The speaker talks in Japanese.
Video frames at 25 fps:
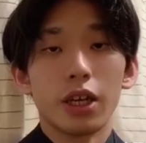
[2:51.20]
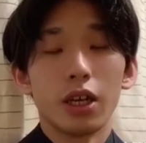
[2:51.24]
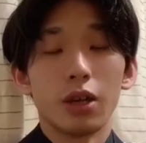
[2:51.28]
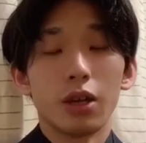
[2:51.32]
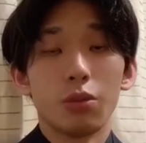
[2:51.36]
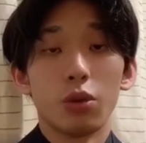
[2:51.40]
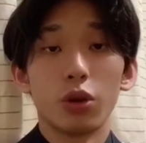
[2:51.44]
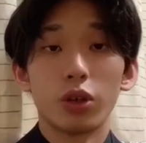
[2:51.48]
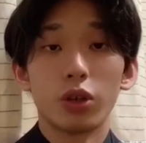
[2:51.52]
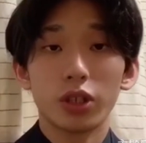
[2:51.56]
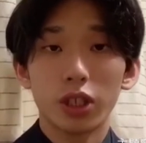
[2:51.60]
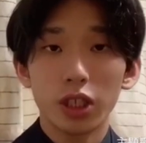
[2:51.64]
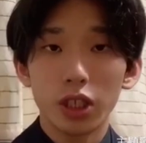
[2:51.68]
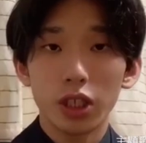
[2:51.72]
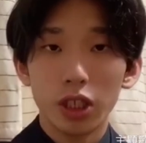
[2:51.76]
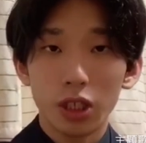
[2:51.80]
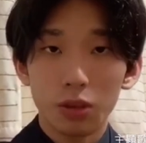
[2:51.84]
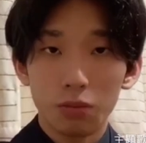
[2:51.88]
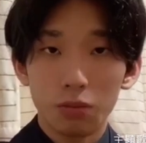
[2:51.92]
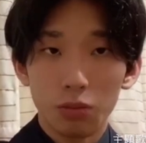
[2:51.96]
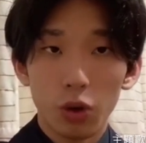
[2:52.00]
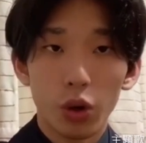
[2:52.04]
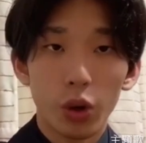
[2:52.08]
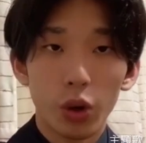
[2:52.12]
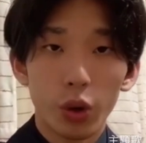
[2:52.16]
僕自身
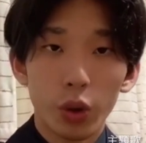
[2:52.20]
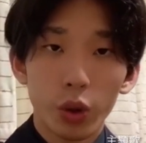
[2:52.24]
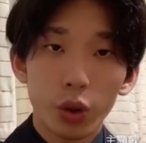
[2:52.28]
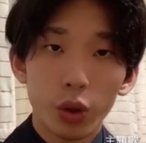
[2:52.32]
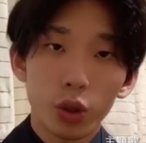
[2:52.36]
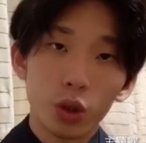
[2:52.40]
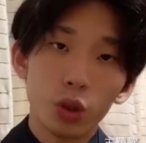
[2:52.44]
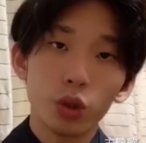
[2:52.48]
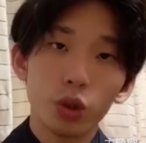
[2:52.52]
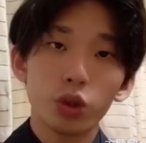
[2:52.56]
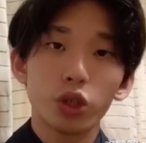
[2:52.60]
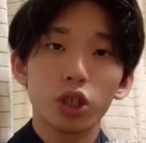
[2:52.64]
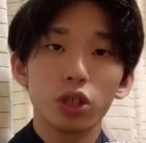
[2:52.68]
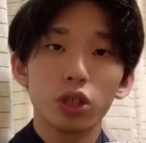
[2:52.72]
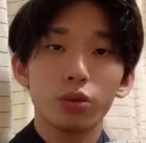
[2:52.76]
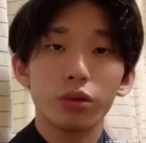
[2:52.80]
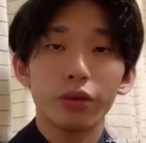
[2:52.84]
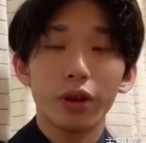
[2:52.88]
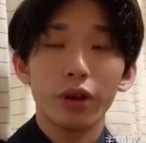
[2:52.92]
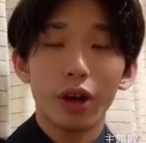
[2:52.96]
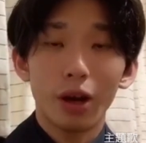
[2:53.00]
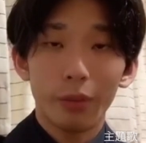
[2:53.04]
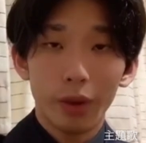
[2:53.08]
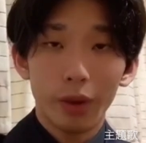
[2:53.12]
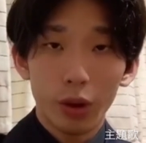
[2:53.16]
も YouTube
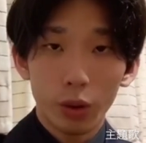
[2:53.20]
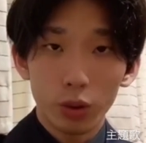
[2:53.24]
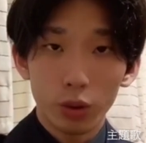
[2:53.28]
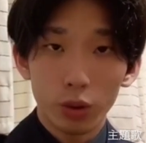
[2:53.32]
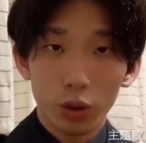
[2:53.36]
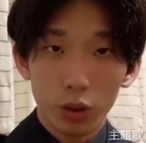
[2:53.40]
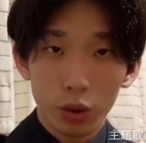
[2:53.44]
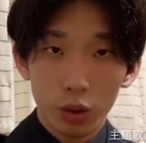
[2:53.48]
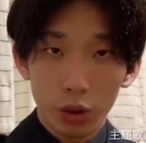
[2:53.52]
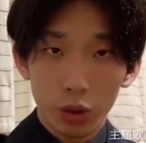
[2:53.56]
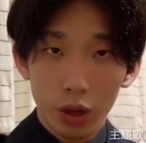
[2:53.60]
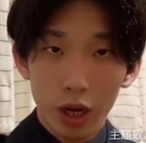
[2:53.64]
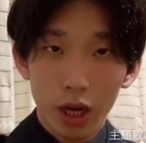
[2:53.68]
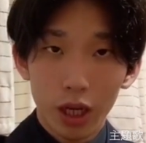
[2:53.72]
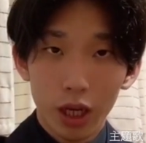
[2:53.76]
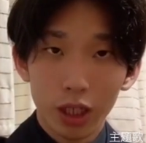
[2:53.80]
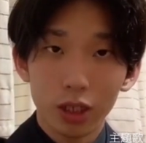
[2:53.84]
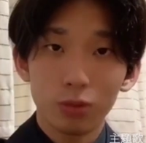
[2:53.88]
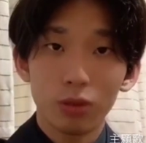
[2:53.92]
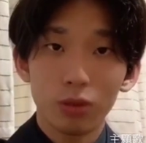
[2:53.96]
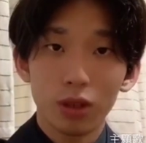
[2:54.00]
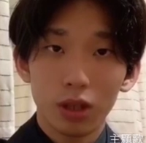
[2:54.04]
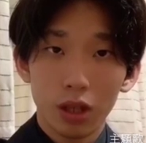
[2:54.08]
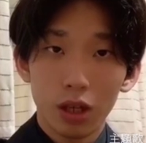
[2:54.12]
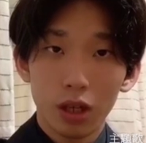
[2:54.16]
ドラマを撮るのが初
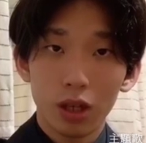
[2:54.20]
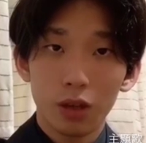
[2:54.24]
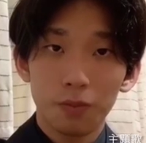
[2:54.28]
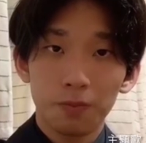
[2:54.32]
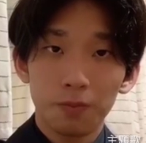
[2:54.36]
めてで、